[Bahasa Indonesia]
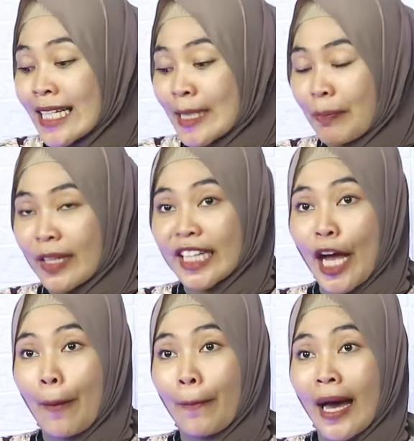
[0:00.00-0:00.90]
seperti
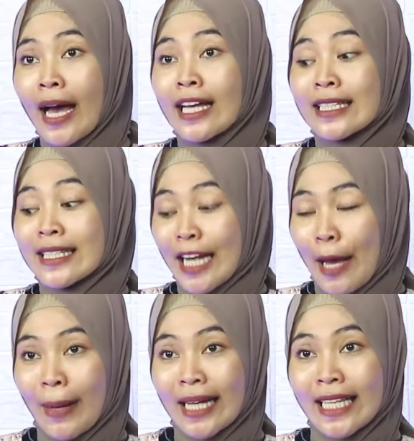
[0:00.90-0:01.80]
apa
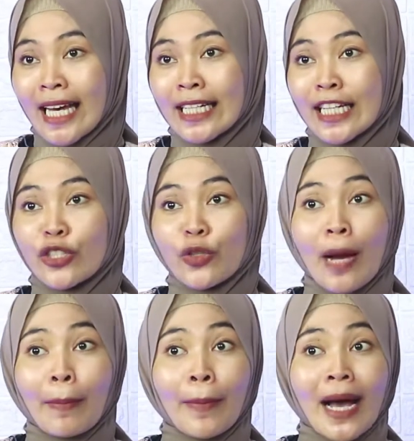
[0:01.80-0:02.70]
senapannya dan
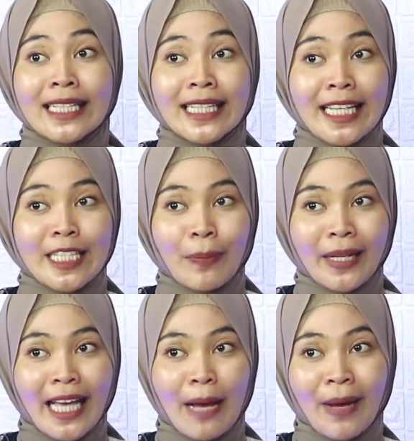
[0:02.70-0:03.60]
juga pembahasannya
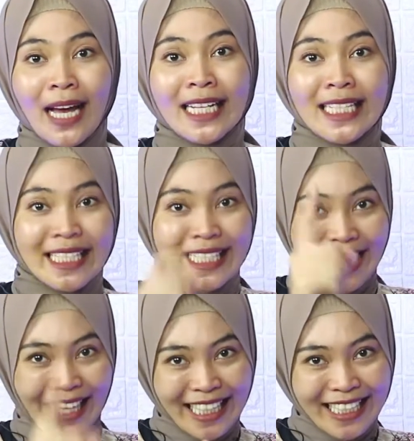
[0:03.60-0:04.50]
seperti apa?
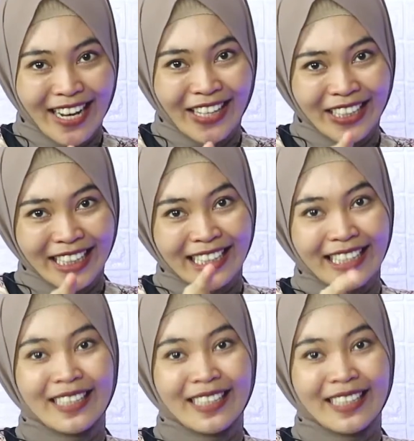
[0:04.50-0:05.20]
Check this out!